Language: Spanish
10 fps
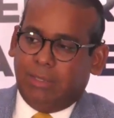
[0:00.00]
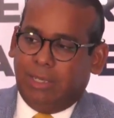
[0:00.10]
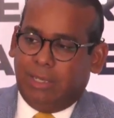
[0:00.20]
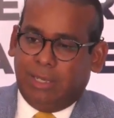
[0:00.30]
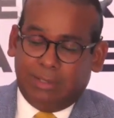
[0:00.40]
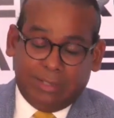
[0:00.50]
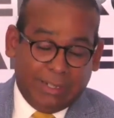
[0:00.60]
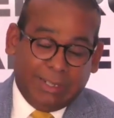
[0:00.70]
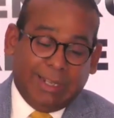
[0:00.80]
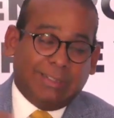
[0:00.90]
del,
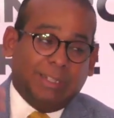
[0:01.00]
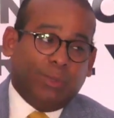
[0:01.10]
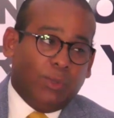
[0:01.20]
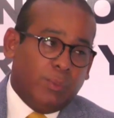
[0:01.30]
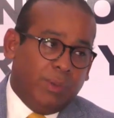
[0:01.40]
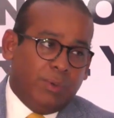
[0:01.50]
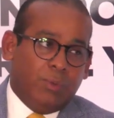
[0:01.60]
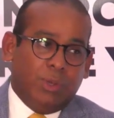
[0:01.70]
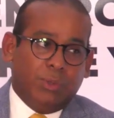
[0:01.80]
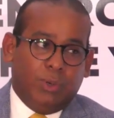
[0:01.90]
Gran Santo Domingo en
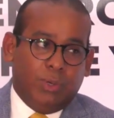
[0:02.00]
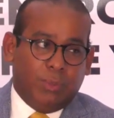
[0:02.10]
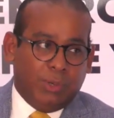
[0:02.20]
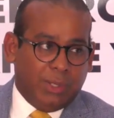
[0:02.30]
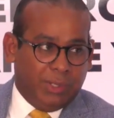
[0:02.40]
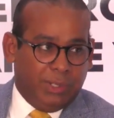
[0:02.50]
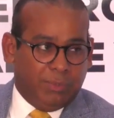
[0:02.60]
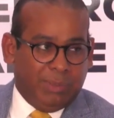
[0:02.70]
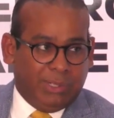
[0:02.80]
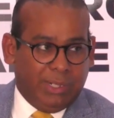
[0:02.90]
Juan Dolio, porque
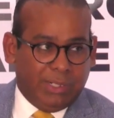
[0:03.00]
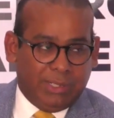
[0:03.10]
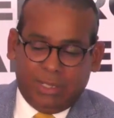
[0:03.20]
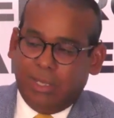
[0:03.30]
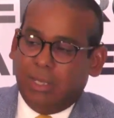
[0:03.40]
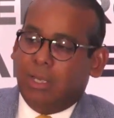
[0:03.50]
pertenece